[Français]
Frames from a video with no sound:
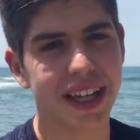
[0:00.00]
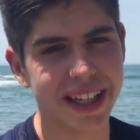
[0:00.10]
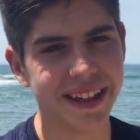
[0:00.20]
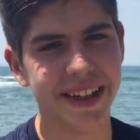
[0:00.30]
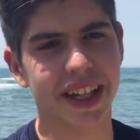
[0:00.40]

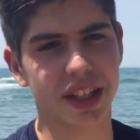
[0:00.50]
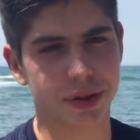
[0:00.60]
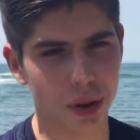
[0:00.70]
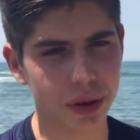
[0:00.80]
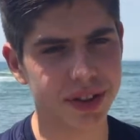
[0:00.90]
il dégage
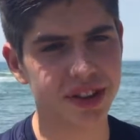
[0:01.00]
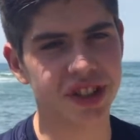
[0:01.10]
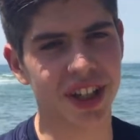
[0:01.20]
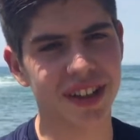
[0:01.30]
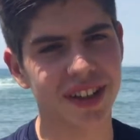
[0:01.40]
de
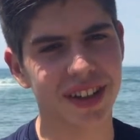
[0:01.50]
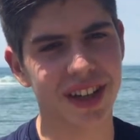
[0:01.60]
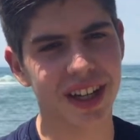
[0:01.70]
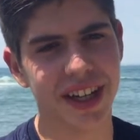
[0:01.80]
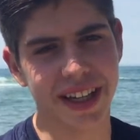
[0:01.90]
l'oxygène,
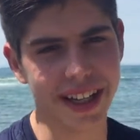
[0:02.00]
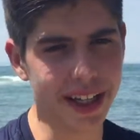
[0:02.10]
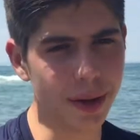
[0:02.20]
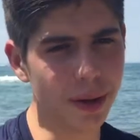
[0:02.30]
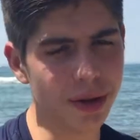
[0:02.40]
il
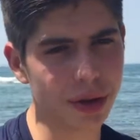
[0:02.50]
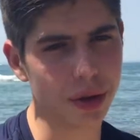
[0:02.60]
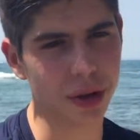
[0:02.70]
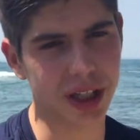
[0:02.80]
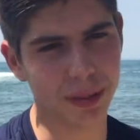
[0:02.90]
régule
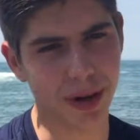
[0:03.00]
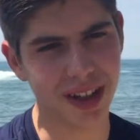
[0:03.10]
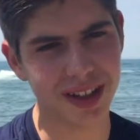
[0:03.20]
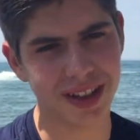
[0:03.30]
notre climat,